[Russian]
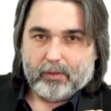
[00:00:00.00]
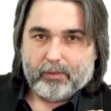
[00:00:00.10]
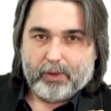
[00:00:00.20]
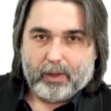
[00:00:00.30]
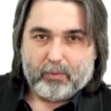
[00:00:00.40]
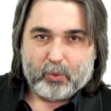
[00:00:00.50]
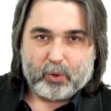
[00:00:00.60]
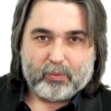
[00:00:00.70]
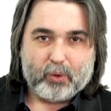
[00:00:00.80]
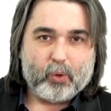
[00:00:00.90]
Время
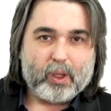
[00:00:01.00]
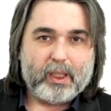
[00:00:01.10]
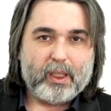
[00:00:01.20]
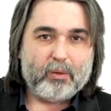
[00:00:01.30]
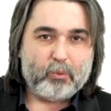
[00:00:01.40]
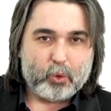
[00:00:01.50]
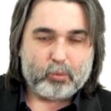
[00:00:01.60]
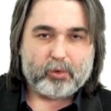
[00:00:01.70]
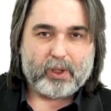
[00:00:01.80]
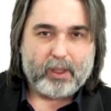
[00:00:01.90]
уже много, я не буду
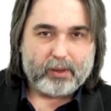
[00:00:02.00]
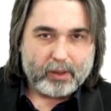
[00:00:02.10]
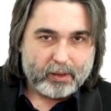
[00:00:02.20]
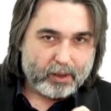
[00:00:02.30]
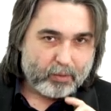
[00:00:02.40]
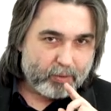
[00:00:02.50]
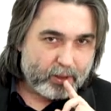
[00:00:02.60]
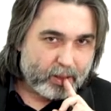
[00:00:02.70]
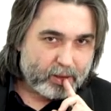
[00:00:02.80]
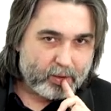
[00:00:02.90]
повторять все эти
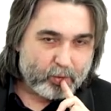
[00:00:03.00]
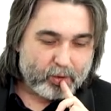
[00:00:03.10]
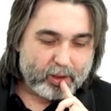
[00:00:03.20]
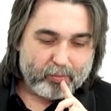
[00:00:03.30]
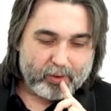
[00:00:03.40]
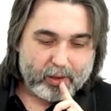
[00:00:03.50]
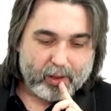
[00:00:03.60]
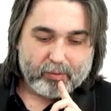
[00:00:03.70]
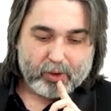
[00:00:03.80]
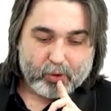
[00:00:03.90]
комбинации, но самое
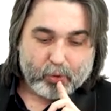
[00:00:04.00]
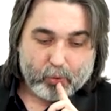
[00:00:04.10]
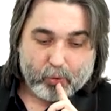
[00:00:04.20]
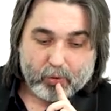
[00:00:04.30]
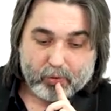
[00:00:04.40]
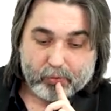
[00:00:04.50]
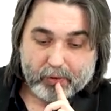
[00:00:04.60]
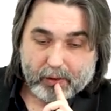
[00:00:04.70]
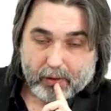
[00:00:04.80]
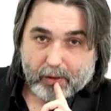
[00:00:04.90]
главное, что
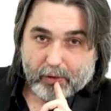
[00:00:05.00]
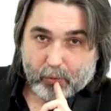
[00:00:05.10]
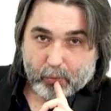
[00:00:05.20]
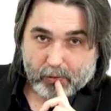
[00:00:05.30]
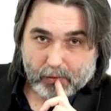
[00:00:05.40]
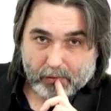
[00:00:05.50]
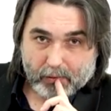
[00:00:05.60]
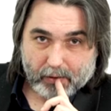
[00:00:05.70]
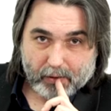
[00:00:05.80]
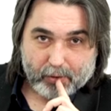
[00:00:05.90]
вы, наверное,
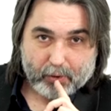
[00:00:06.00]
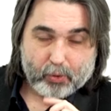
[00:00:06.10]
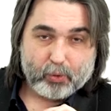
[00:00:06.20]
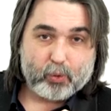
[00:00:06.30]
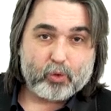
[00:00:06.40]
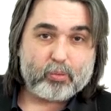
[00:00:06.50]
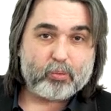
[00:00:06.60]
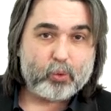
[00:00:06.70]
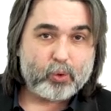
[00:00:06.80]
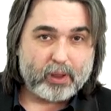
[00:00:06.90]
услышали, что в
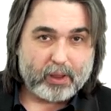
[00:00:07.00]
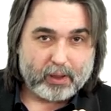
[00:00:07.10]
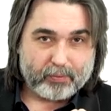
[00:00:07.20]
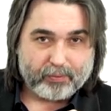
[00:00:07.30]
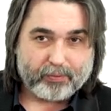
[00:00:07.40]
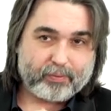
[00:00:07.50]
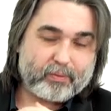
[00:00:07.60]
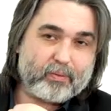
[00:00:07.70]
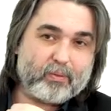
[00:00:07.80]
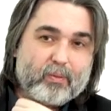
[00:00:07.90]
музыке
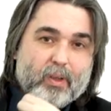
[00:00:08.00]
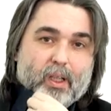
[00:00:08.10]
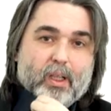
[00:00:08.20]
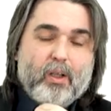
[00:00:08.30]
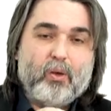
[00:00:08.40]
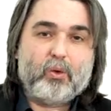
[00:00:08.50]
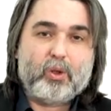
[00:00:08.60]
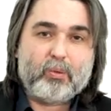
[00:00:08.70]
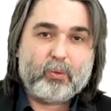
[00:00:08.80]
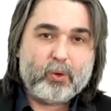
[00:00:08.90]
вот
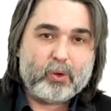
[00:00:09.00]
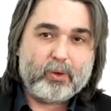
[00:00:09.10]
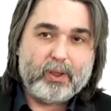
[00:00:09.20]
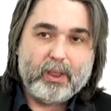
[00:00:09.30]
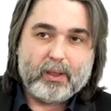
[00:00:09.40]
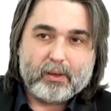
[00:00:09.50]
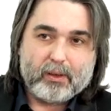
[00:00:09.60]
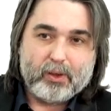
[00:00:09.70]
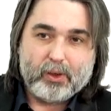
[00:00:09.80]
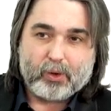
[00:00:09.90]
используя те
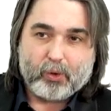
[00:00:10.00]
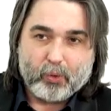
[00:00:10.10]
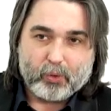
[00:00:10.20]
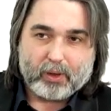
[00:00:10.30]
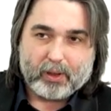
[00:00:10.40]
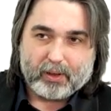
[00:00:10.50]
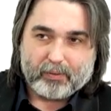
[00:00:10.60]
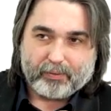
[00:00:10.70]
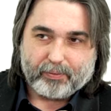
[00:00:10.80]
несложные